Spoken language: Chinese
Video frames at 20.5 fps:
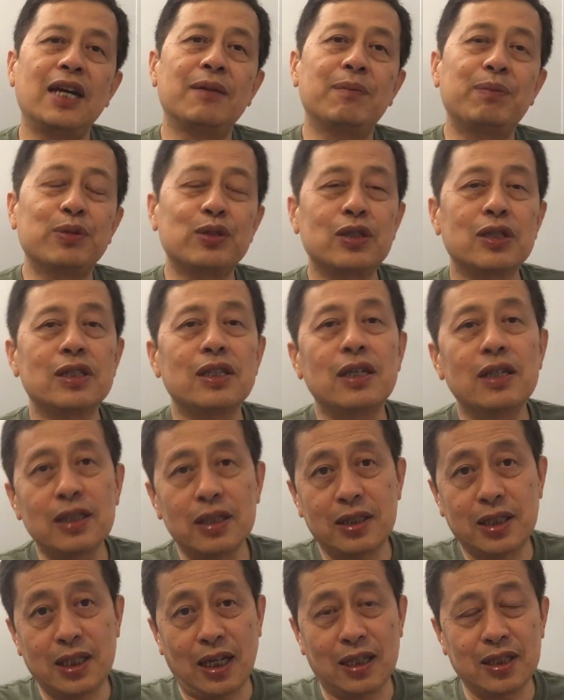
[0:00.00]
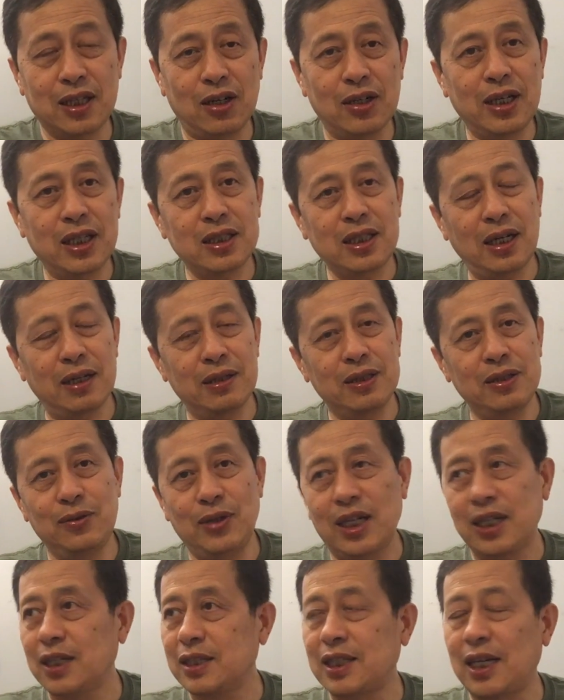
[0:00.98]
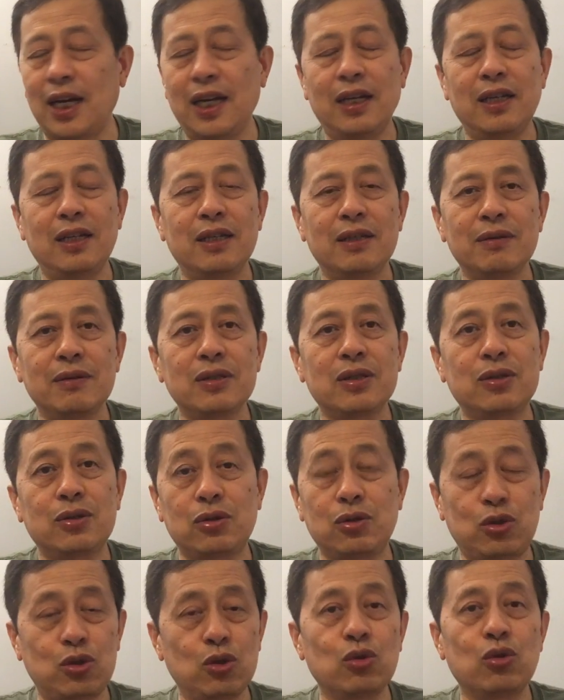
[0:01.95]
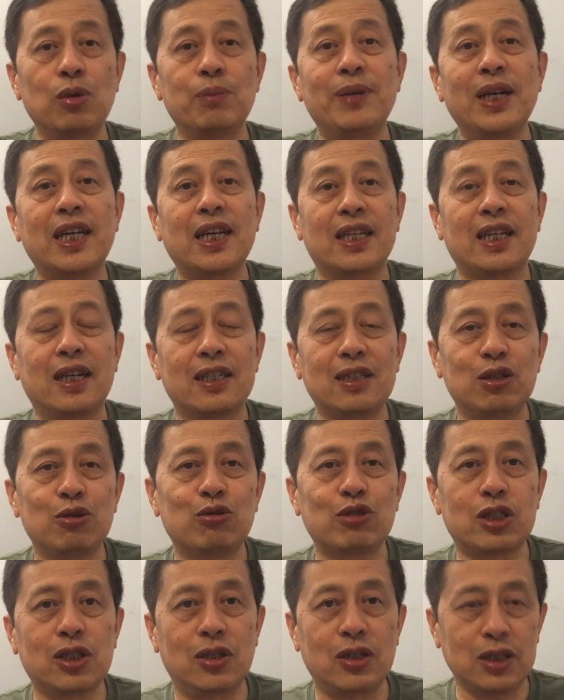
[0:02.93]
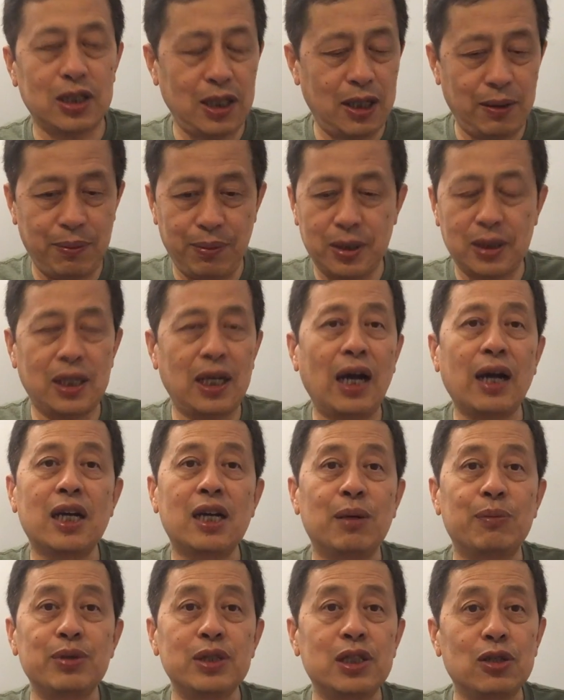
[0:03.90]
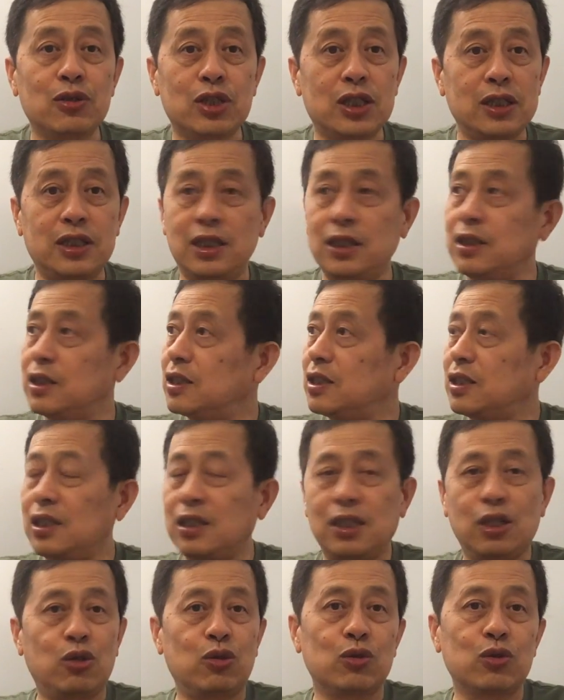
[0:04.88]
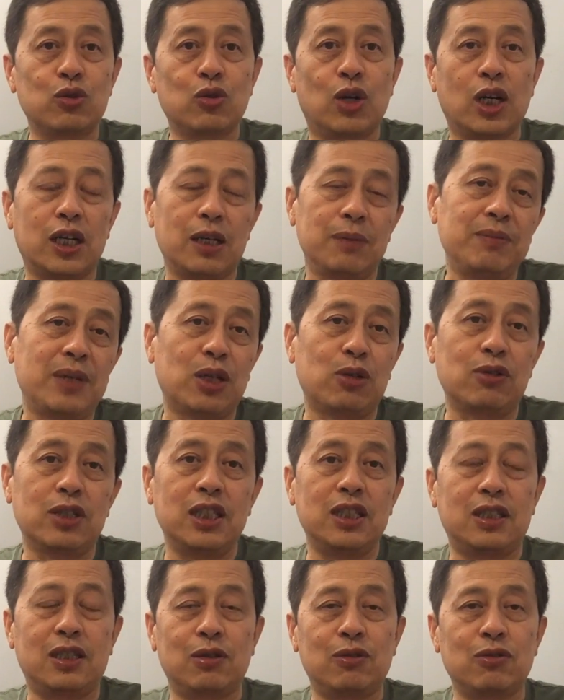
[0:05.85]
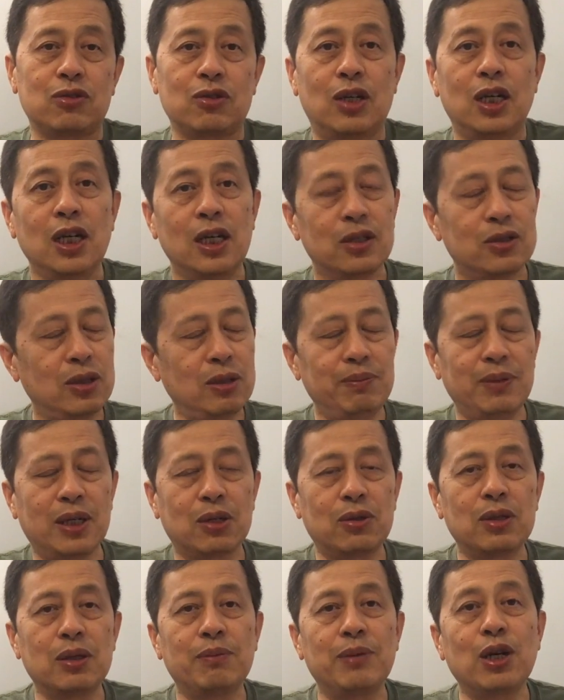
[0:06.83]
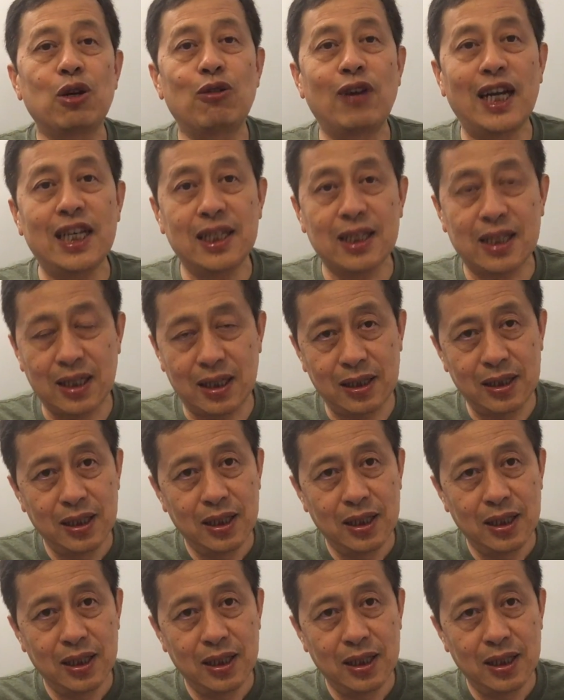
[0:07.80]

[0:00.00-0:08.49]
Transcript: 不是讲到了，他原来在中国没给他任务的时候，他可不就是尽心尽力工作，跟美国人一起工作，所以美国人没怀疑他，